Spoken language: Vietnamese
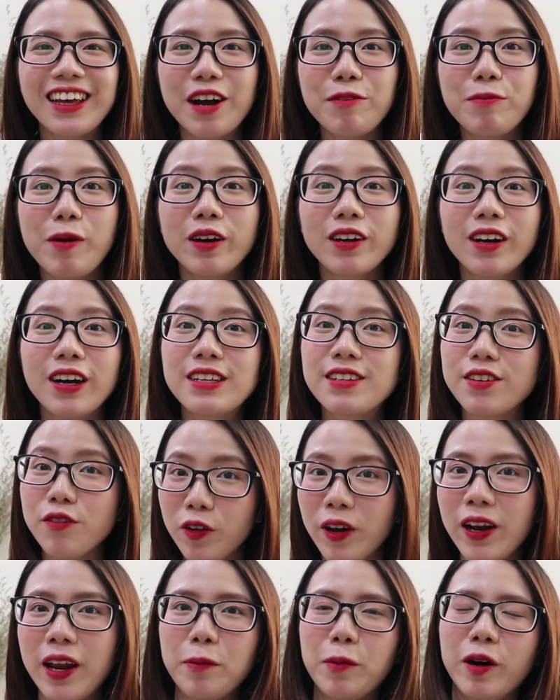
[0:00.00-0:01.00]
tất cả mọi người, rất
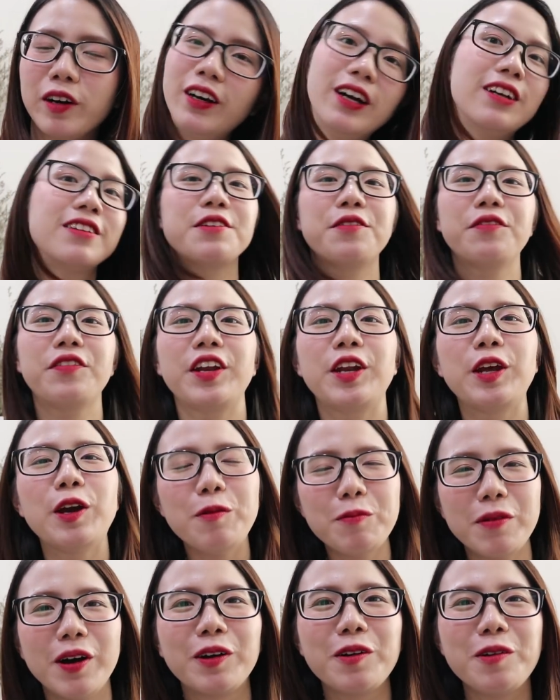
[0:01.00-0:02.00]
vui lại mọi người trong
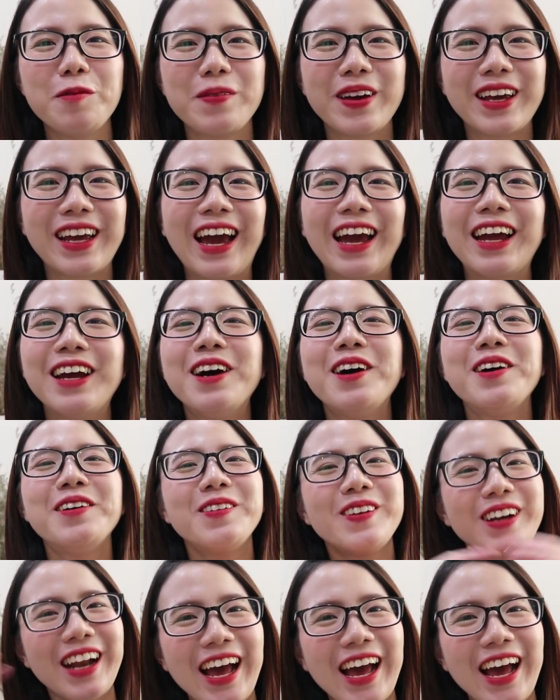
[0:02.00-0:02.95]
video mới của mình ngày hôm